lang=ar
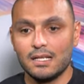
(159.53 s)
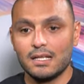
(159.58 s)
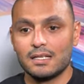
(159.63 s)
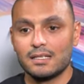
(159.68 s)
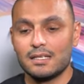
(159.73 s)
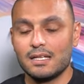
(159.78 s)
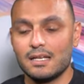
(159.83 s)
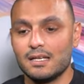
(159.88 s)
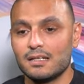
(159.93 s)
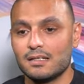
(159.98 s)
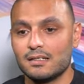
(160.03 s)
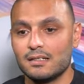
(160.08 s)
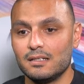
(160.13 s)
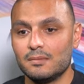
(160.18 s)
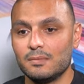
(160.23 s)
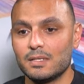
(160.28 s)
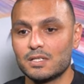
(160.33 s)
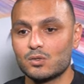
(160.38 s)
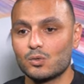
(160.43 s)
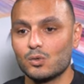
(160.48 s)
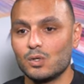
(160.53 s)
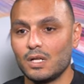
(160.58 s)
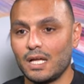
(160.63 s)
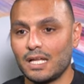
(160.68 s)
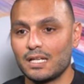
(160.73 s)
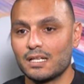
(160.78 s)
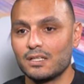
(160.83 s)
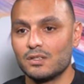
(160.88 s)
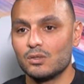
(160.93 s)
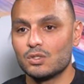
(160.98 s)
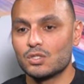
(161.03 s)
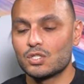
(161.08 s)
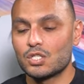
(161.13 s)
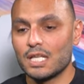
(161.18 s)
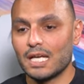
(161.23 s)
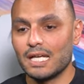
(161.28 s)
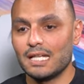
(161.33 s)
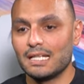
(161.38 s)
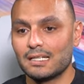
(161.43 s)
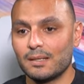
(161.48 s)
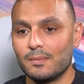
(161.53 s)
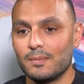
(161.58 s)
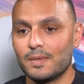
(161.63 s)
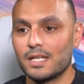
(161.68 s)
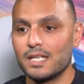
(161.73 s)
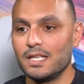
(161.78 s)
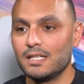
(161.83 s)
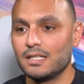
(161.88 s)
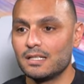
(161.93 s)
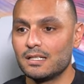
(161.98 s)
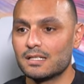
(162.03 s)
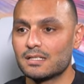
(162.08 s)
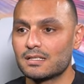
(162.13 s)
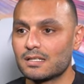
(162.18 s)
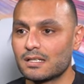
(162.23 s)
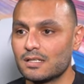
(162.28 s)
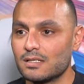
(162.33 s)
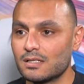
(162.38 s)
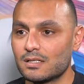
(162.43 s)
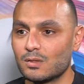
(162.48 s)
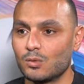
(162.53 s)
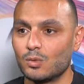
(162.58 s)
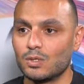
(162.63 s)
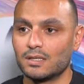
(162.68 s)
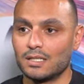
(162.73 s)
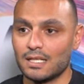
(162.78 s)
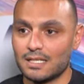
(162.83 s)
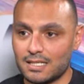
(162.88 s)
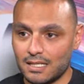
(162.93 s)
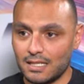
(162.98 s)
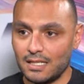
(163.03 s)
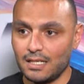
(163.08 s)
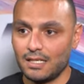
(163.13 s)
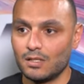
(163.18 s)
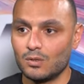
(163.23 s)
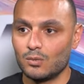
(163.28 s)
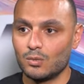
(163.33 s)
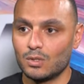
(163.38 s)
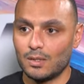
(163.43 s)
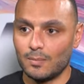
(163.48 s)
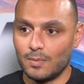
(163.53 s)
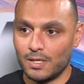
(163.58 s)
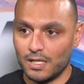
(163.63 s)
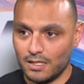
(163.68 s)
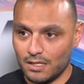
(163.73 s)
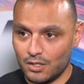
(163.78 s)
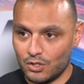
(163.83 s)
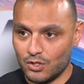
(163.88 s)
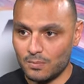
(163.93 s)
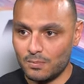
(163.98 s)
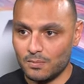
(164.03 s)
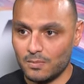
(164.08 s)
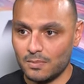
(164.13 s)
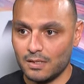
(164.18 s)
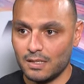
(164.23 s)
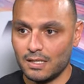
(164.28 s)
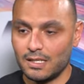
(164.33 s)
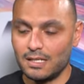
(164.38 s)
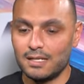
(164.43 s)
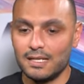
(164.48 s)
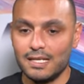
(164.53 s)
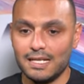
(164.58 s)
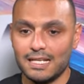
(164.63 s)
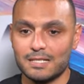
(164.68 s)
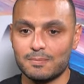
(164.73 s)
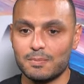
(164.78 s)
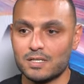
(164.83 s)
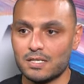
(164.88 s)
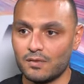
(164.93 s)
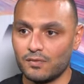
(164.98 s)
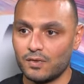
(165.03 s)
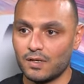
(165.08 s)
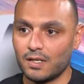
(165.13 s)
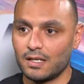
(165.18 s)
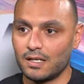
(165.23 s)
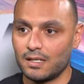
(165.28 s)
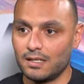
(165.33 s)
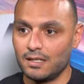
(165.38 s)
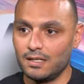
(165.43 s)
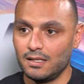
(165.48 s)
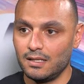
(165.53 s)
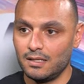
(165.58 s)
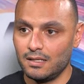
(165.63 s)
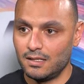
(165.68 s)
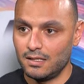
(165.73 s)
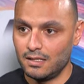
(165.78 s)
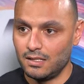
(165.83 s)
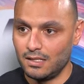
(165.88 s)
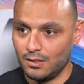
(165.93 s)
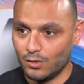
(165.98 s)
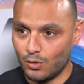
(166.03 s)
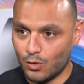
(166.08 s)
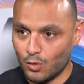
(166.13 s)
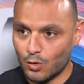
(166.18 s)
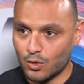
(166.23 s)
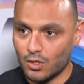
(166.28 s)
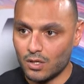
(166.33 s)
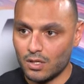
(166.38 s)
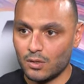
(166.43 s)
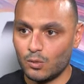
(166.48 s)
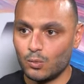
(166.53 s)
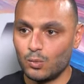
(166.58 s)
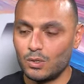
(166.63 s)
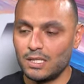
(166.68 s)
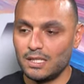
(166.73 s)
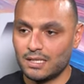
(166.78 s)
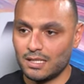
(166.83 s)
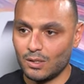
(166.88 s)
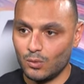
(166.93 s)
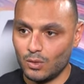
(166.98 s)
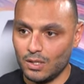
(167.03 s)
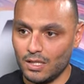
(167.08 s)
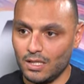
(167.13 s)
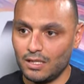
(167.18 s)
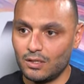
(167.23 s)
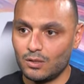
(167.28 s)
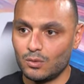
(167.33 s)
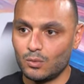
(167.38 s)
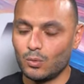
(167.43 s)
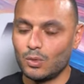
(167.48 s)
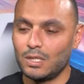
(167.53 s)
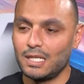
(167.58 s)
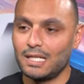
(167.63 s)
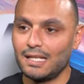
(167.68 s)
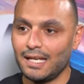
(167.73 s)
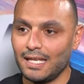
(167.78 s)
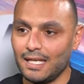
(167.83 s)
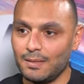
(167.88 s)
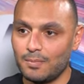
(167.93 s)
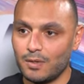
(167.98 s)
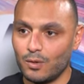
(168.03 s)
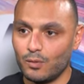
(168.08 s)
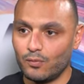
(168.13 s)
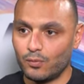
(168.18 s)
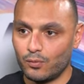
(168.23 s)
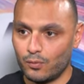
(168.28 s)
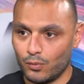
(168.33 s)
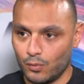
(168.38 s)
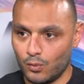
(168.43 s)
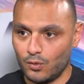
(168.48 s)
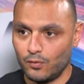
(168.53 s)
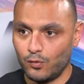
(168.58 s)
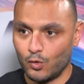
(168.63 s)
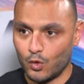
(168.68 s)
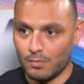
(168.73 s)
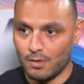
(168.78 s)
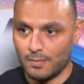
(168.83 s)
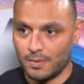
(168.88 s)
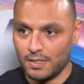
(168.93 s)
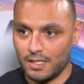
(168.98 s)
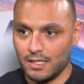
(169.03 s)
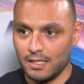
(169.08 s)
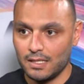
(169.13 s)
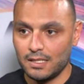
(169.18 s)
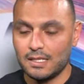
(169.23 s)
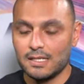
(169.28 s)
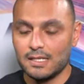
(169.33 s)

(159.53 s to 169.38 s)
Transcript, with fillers: ده المسؤول عن انه يشتغل تمارين السترينث والتسخين وتمارين الجيم اللي هي سبيسيفيك للكوره وللتوقيت وللعيبه والفروق ما بينها